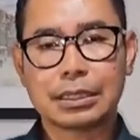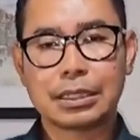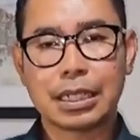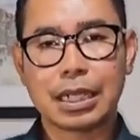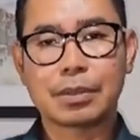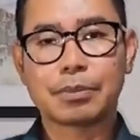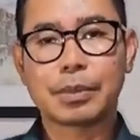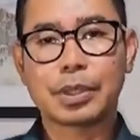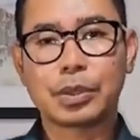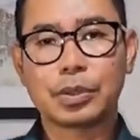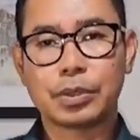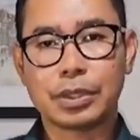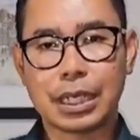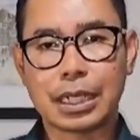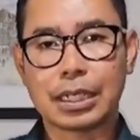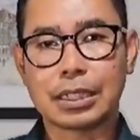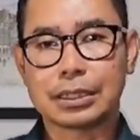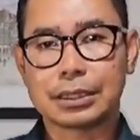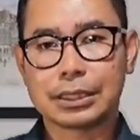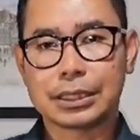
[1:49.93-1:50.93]
dan
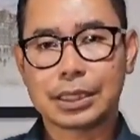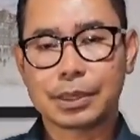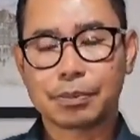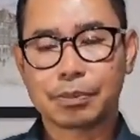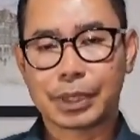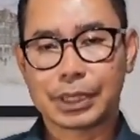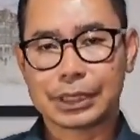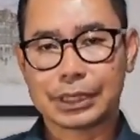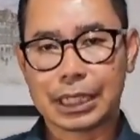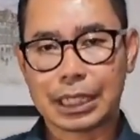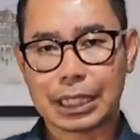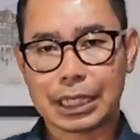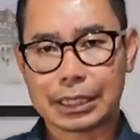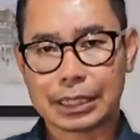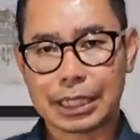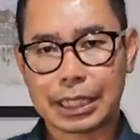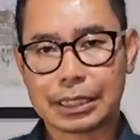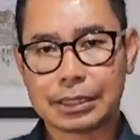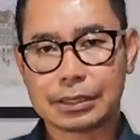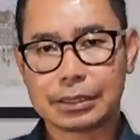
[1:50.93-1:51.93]
menunda
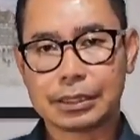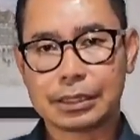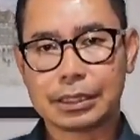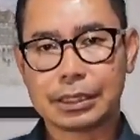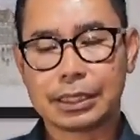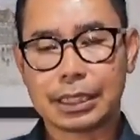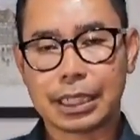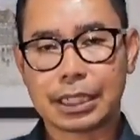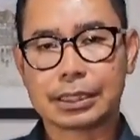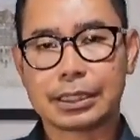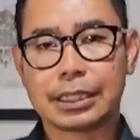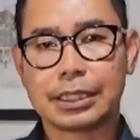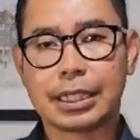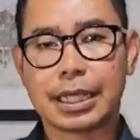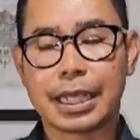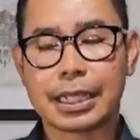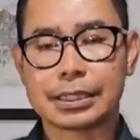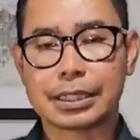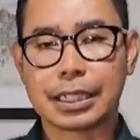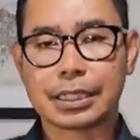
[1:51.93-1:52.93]
perjalanan yang
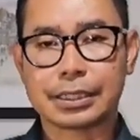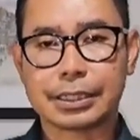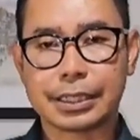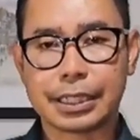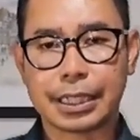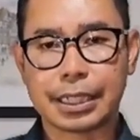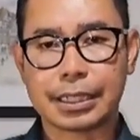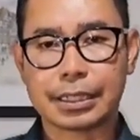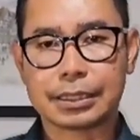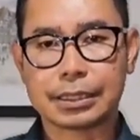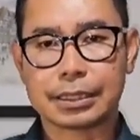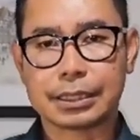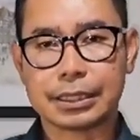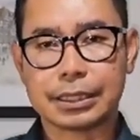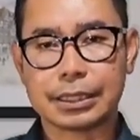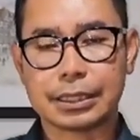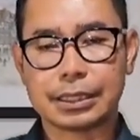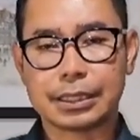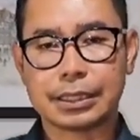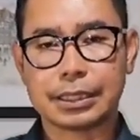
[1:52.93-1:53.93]
tidak esensial
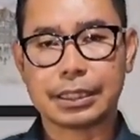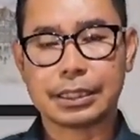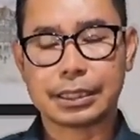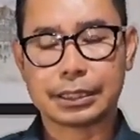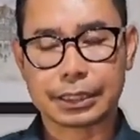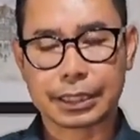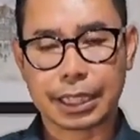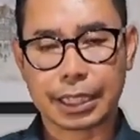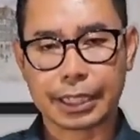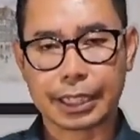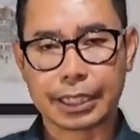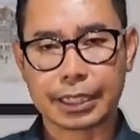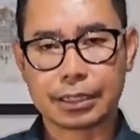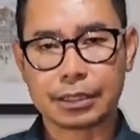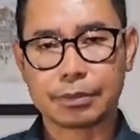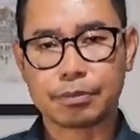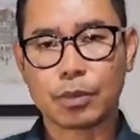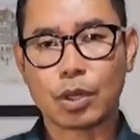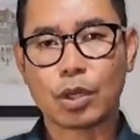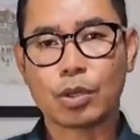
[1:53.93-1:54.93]
ke
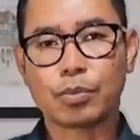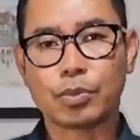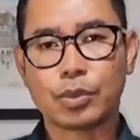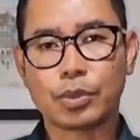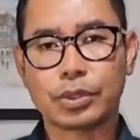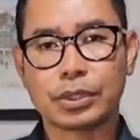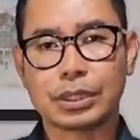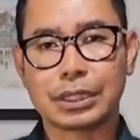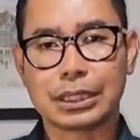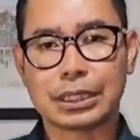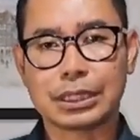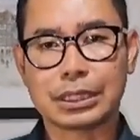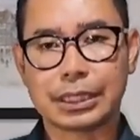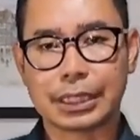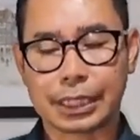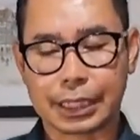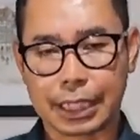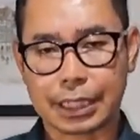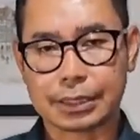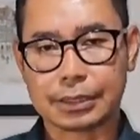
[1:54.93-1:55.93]
Israel maupun ke
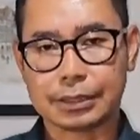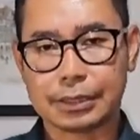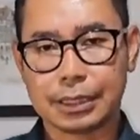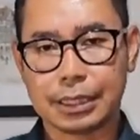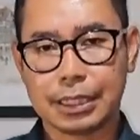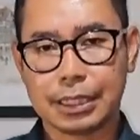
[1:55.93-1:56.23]
Iran.